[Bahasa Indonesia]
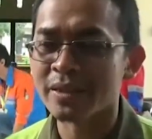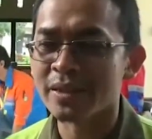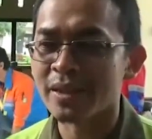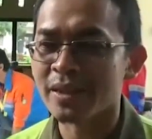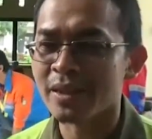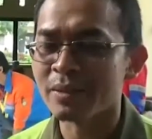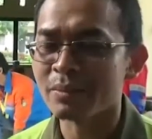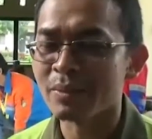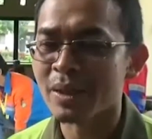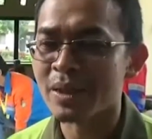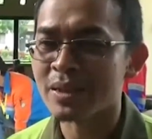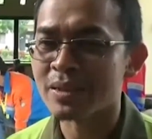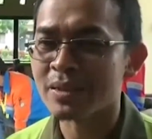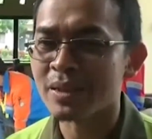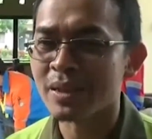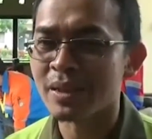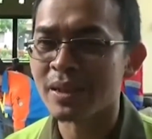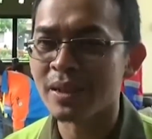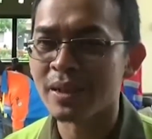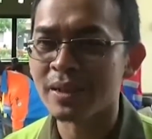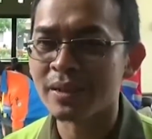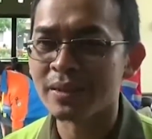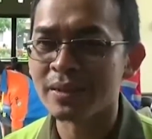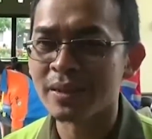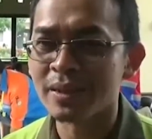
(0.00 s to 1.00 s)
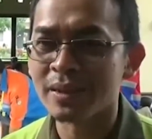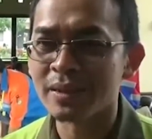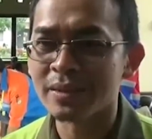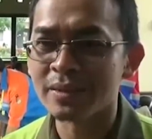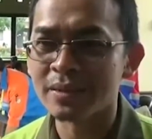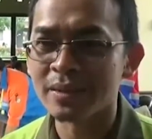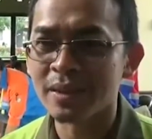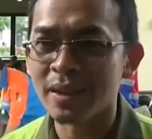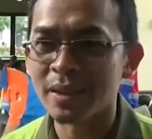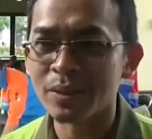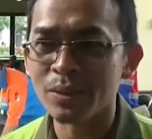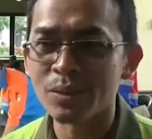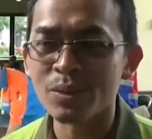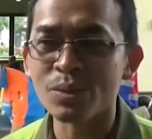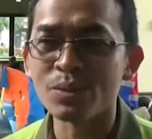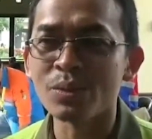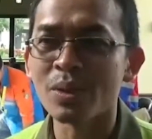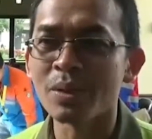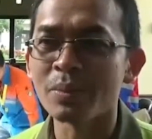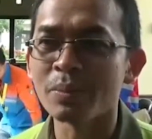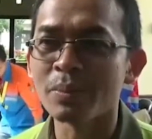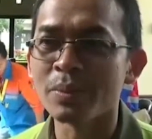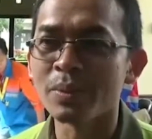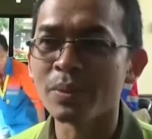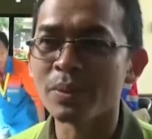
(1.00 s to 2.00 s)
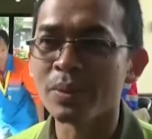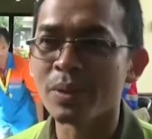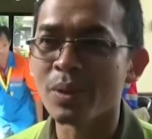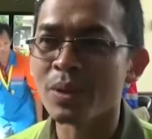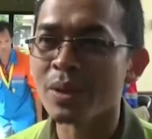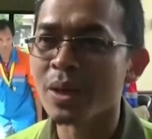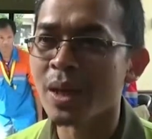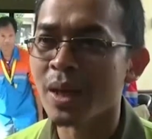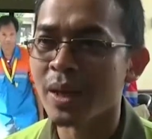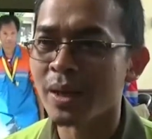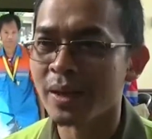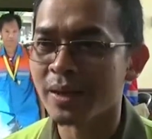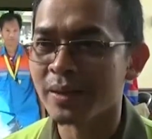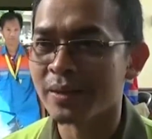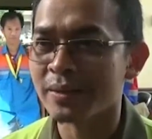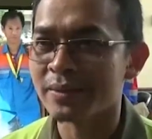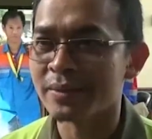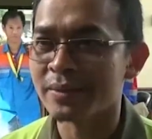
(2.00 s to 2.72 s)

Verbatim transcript: kitanan masal ada 120 orang